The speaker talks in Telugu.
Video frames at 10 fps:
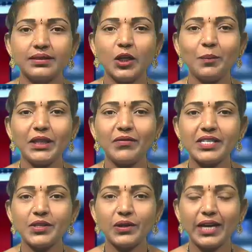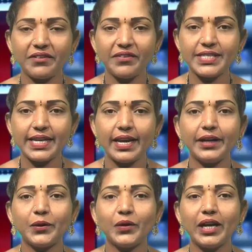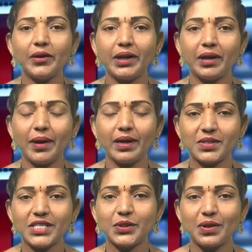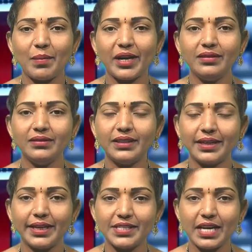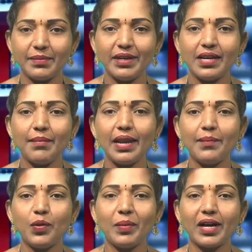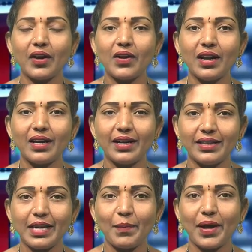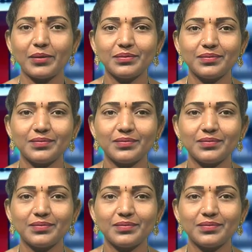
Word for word: తిరుపతి వాసులు గర్వించేలా రోడ్లను నిర్మాణం చేస్తున్నామని టిటిడి చైర్మన్ ఎమ్మెల్యే భూమన కరుణాకర్ రెడ్డి తెలిపారు